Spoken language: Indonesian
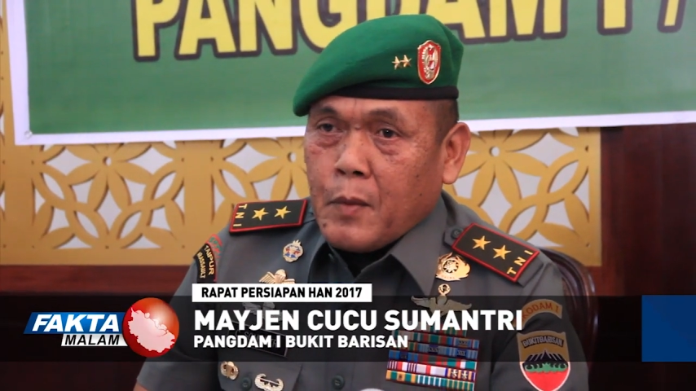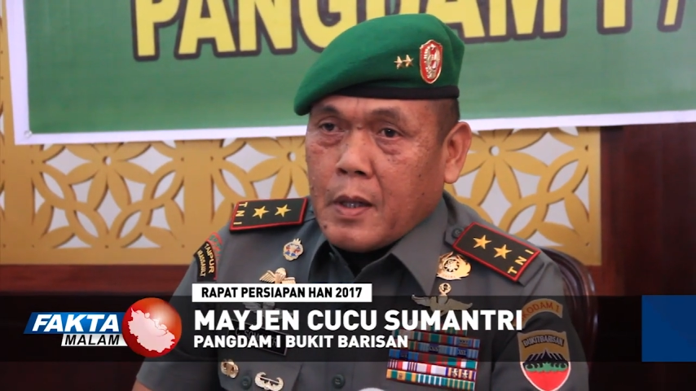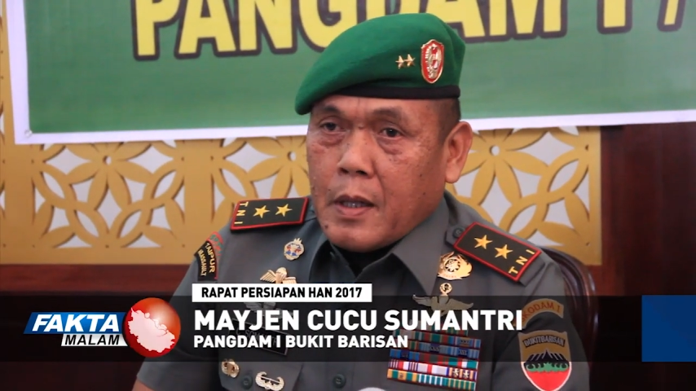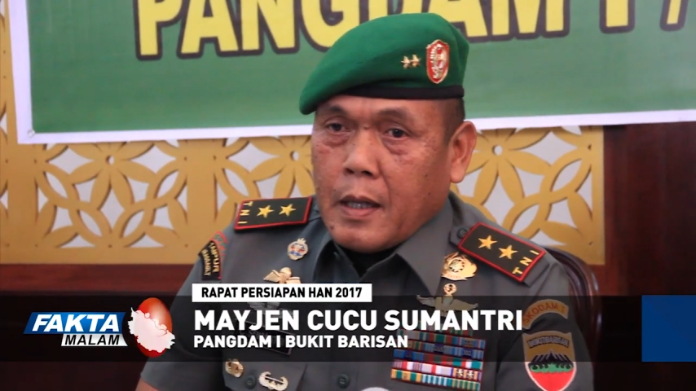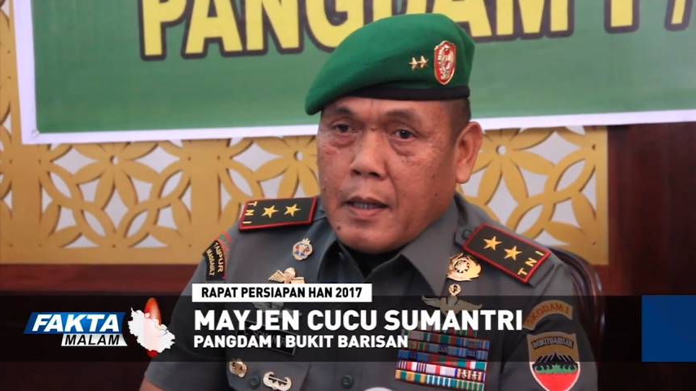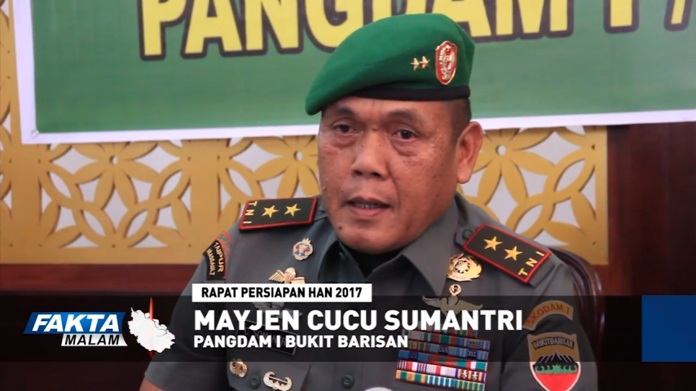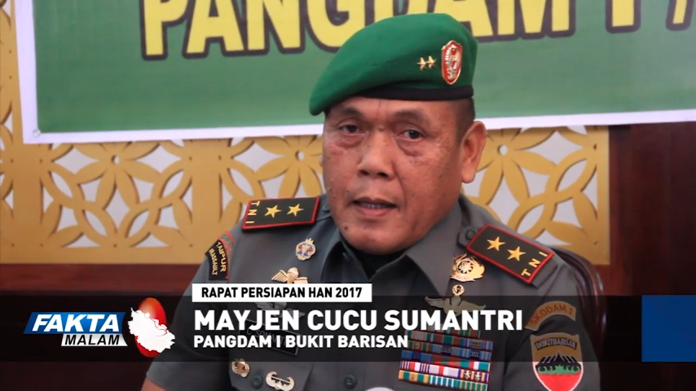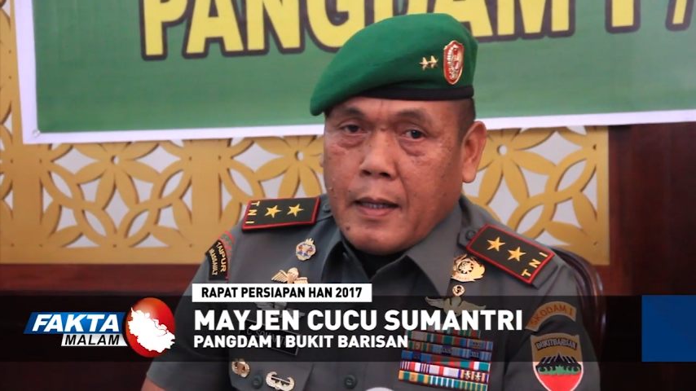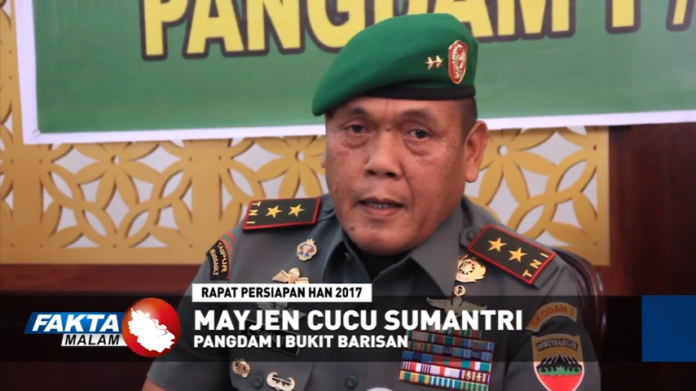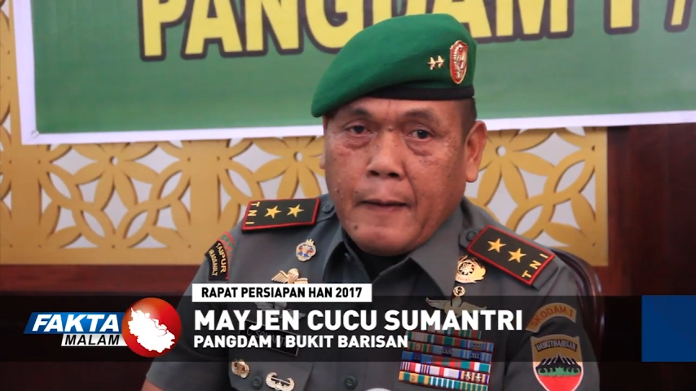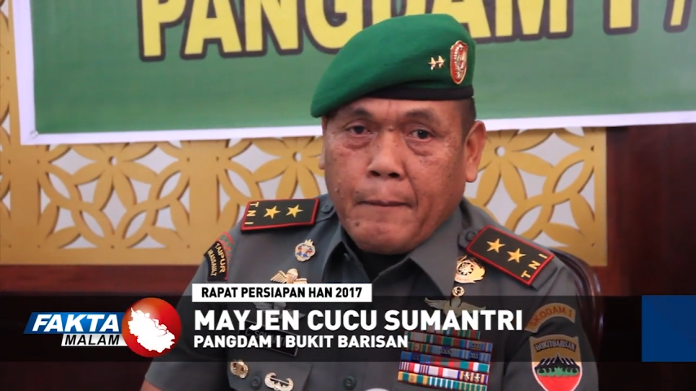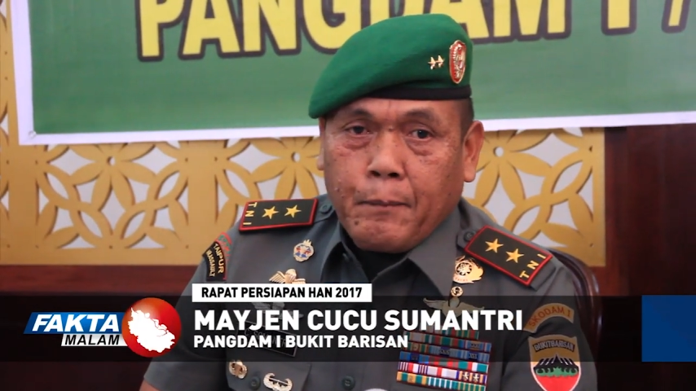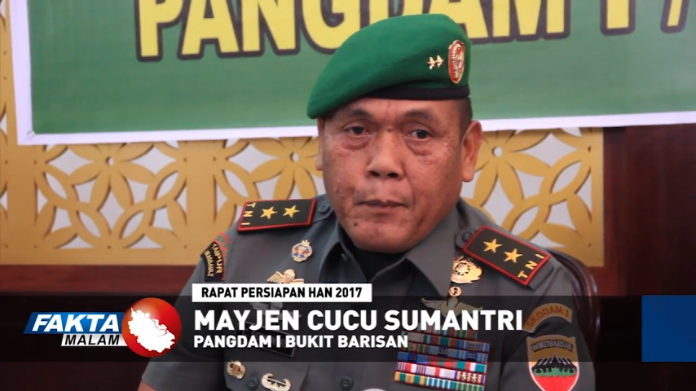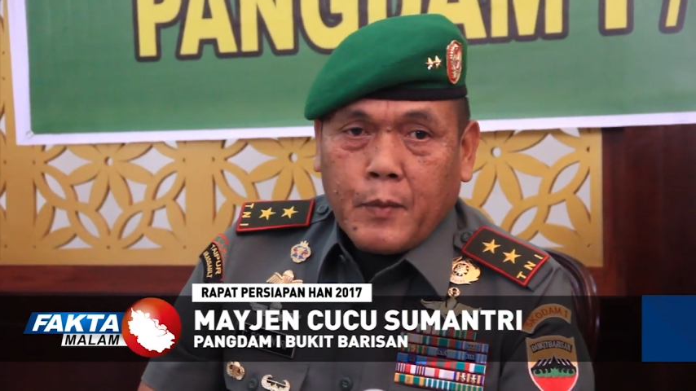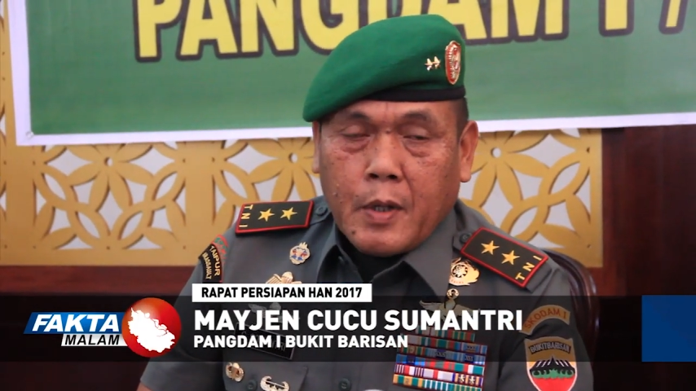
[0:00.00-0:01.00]
karena
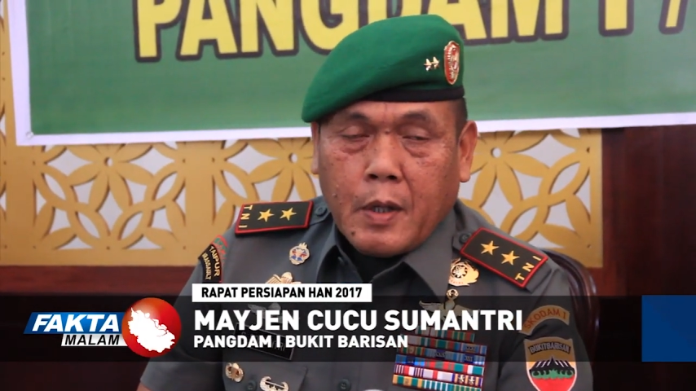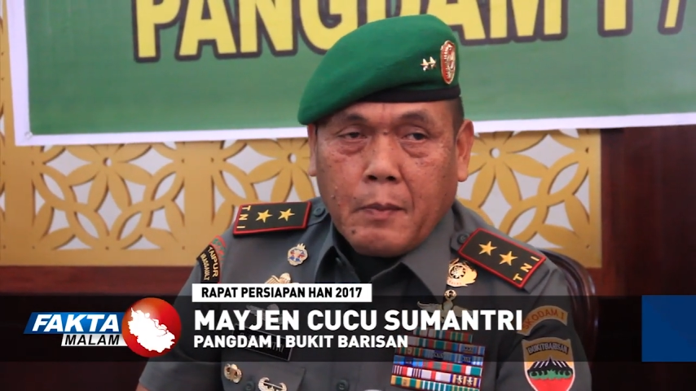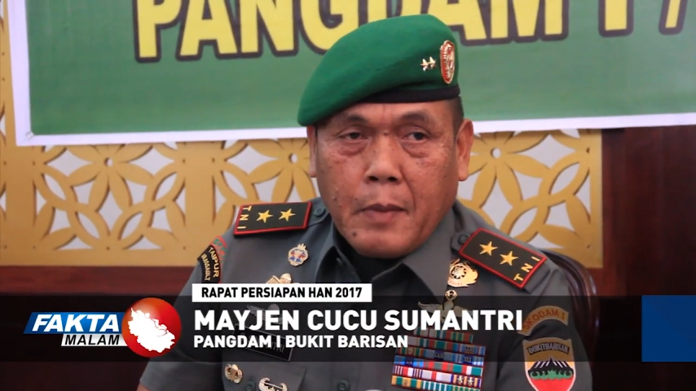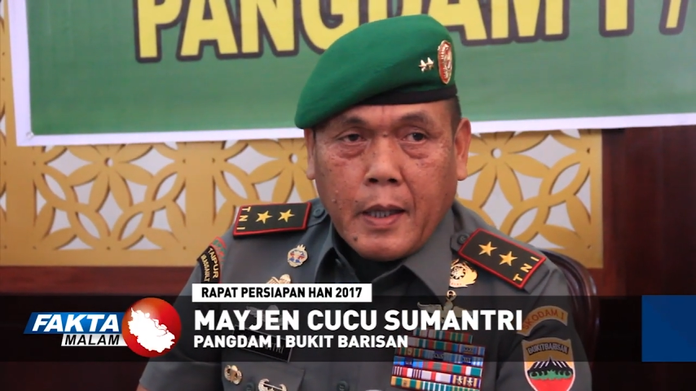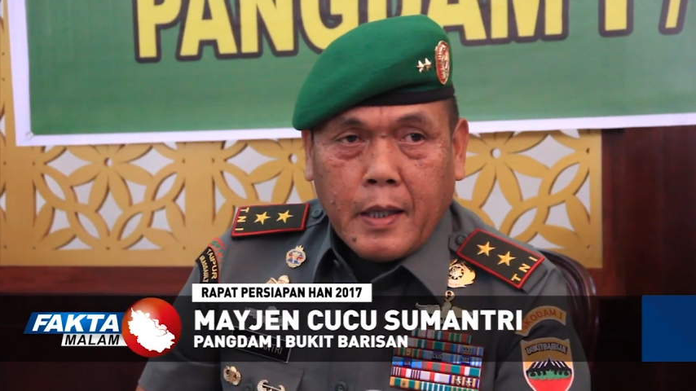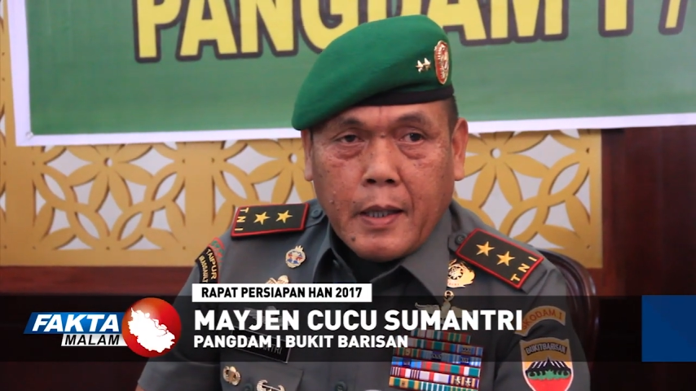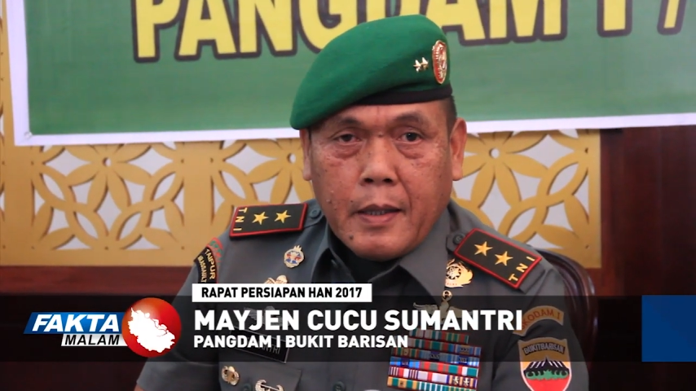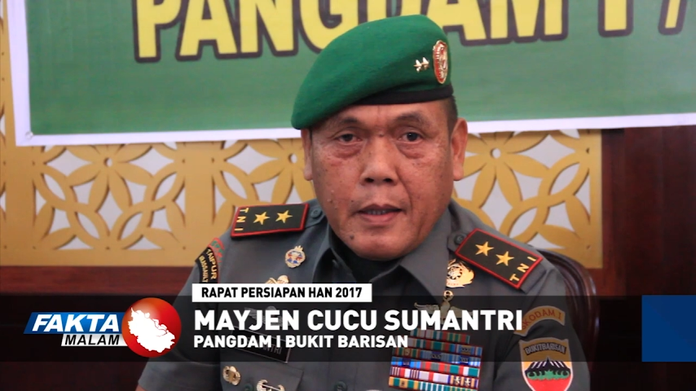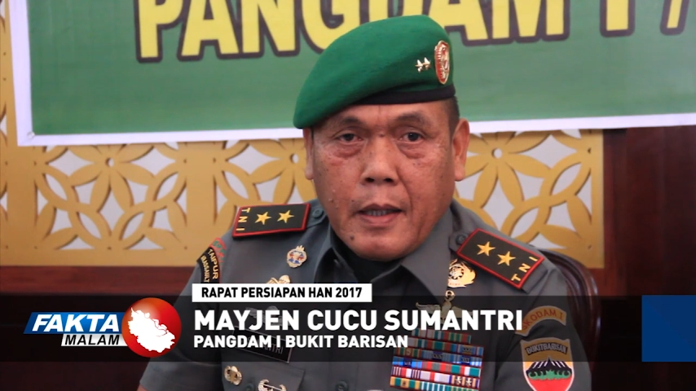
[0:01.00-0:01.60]
kemarin